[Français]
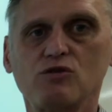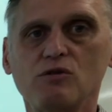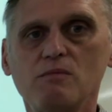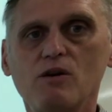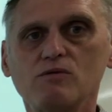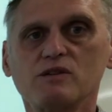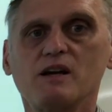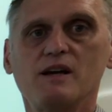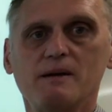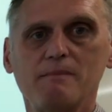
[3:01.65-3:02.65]
tout le monde,
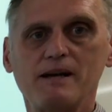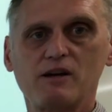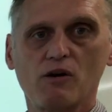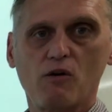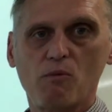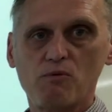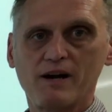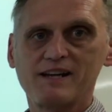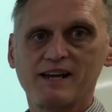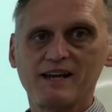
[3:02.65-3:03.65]
mais qu'on
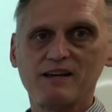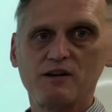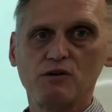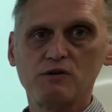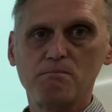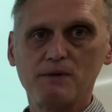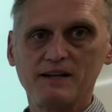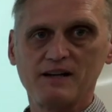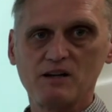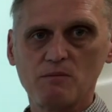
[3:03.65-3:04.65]
pourrait créer une paix
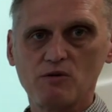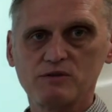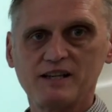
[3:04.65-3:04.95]
dans le monde.